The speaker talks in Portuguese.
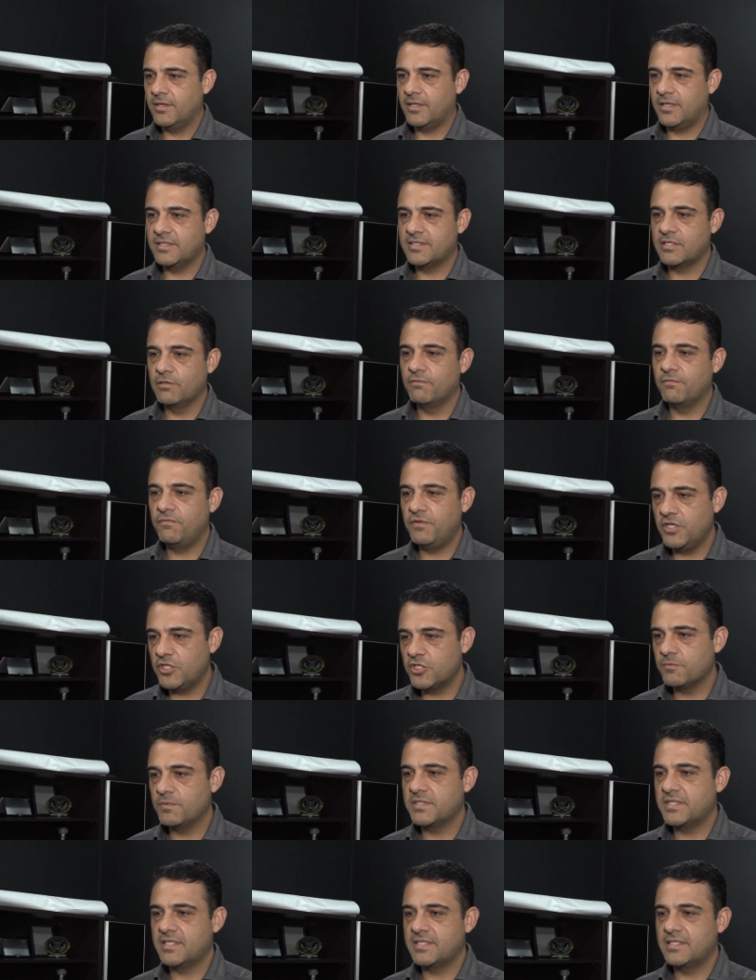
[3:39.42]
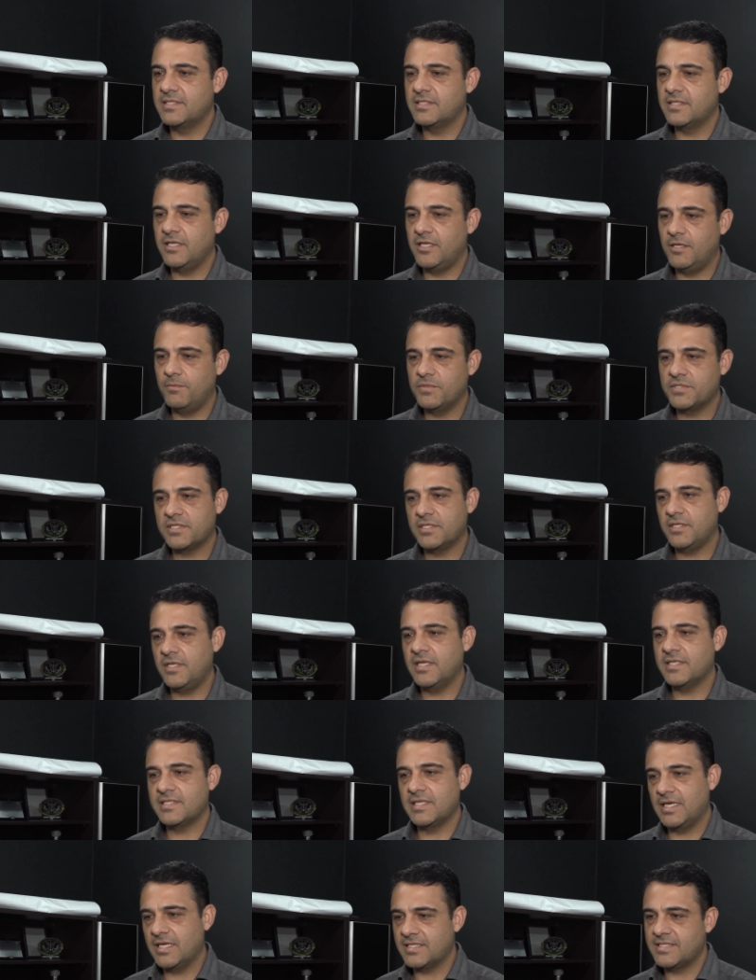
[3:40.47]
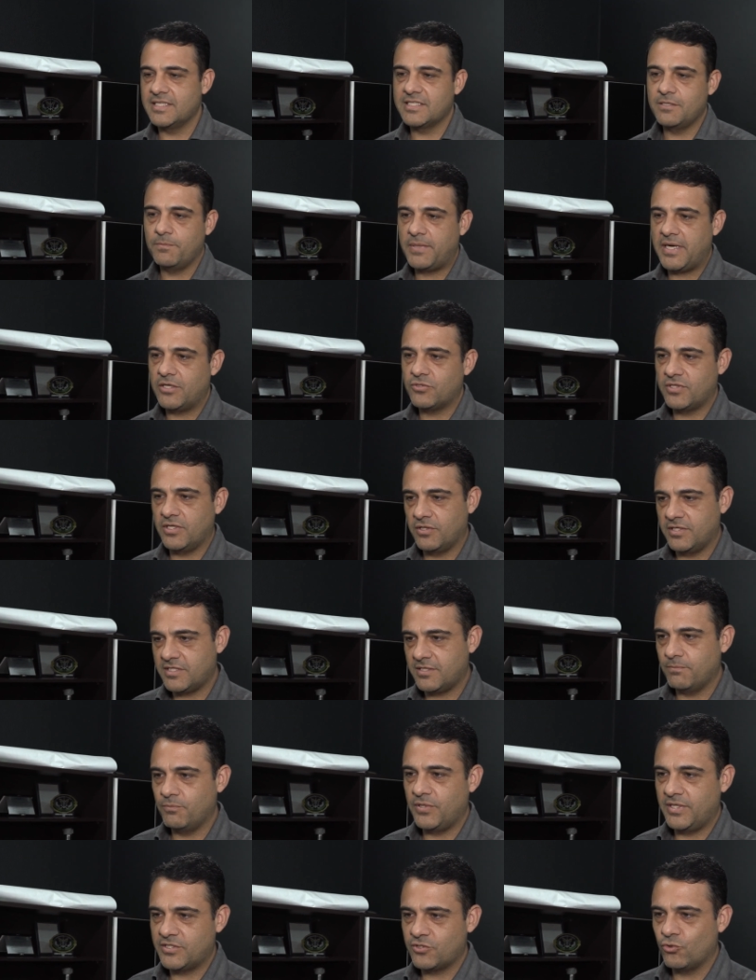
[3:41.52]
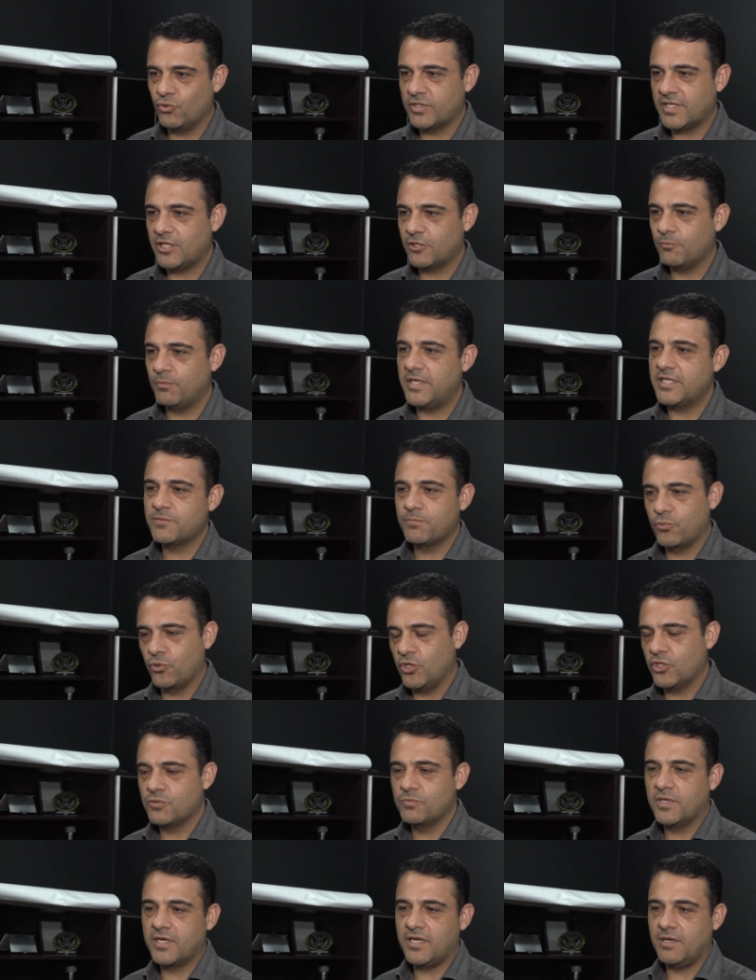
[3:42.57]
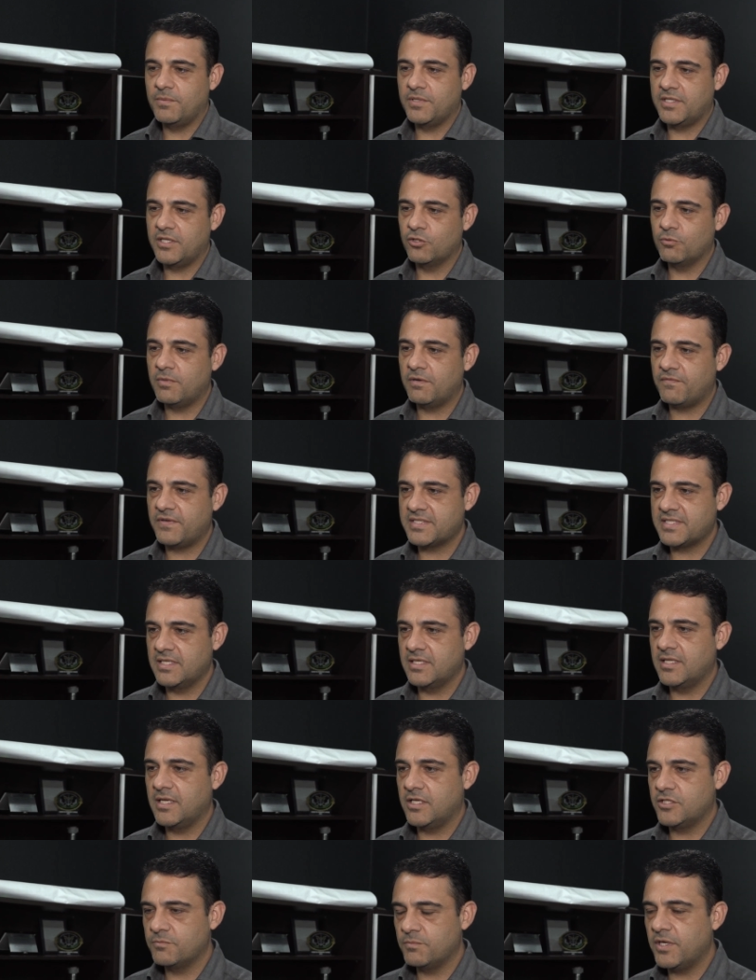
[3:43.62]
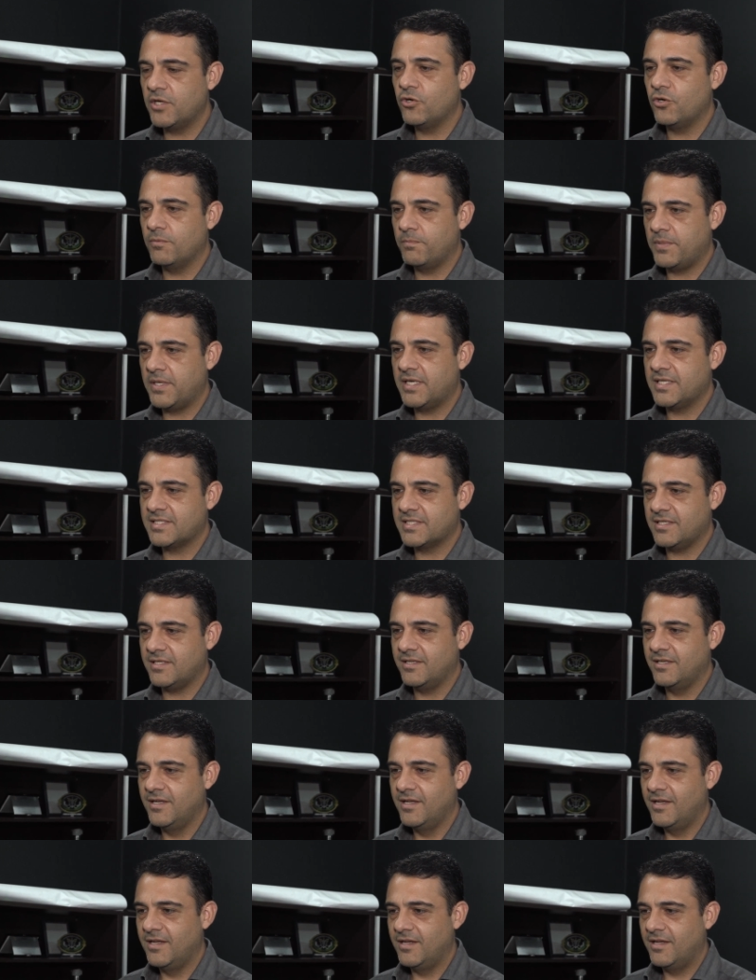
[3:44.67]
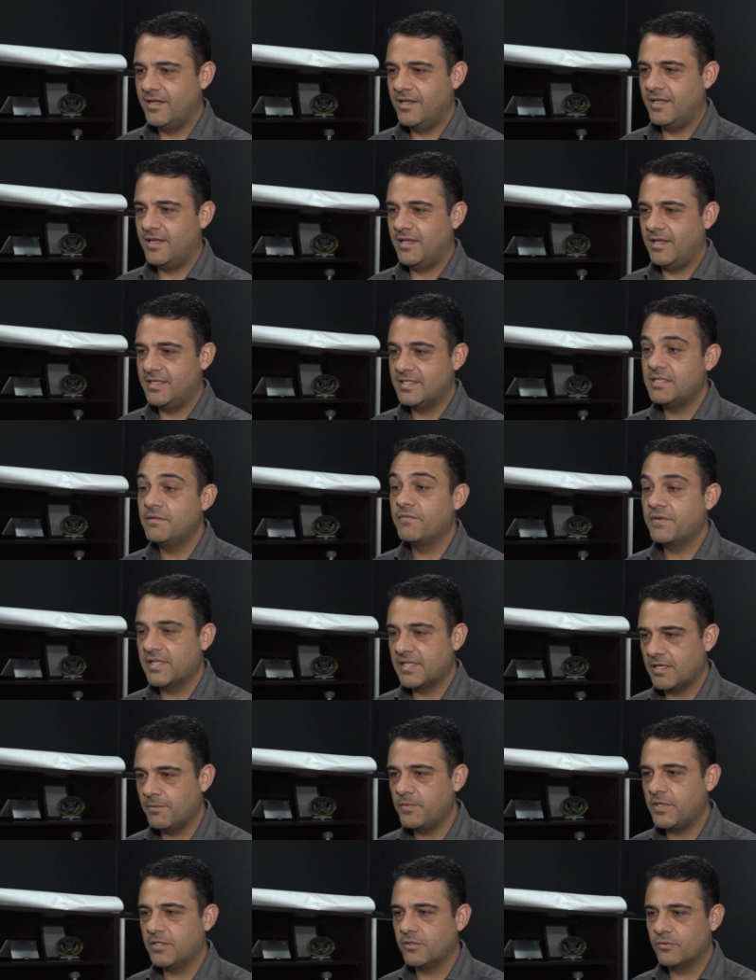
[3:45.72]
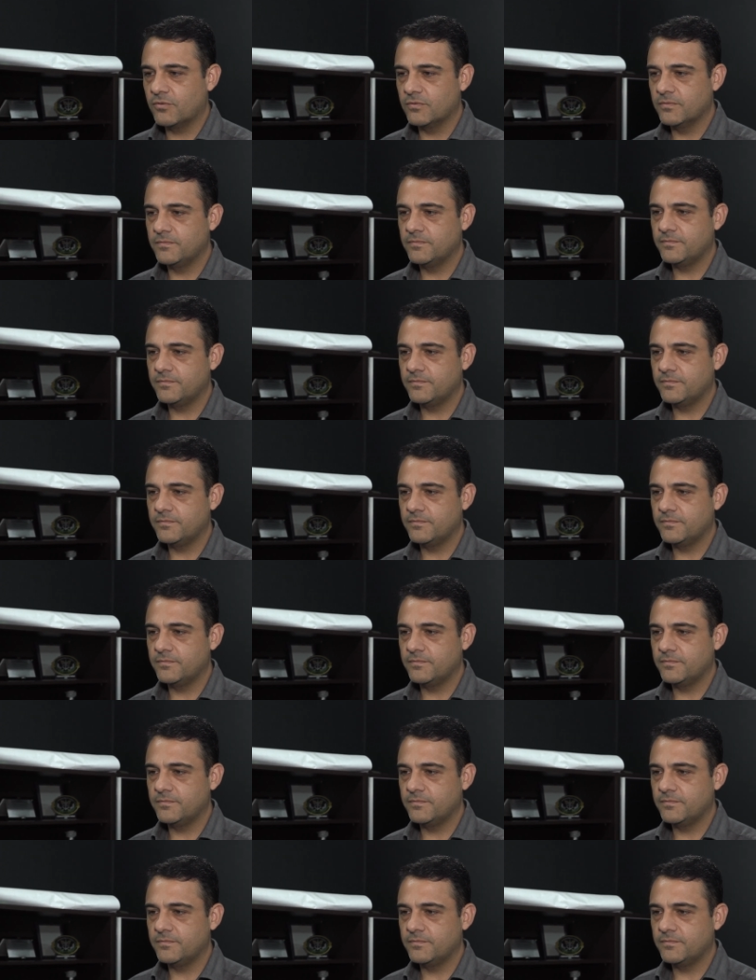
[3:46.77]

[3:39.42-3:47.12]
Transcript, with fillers: que são vítimas desses crimes e as delegacias de bairro, tendo esse, esse contato mais próximo, acaba tendo uma facilidade maior para essa, é, esse enfrentamento.